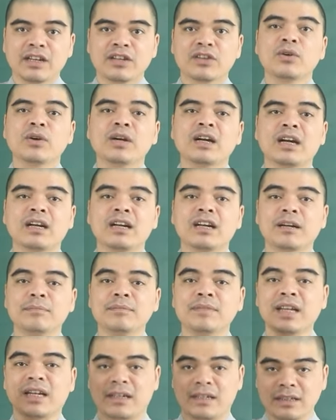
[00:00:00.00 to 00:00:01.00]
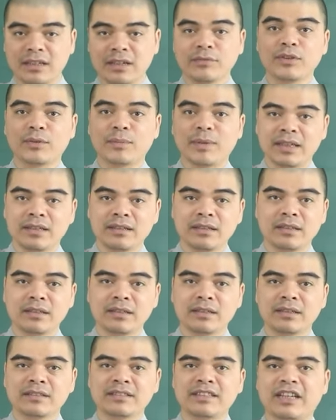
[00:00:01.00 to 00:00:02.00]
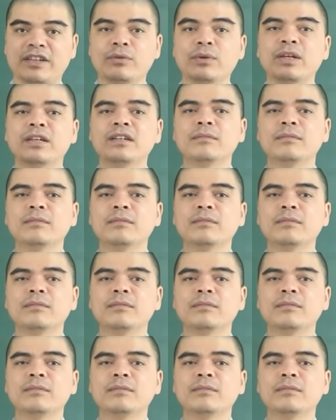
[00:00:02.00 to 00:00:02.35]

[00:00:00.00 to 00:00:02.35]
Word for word: cố gắng cắm thẳng hương vào bát hương, tránh quay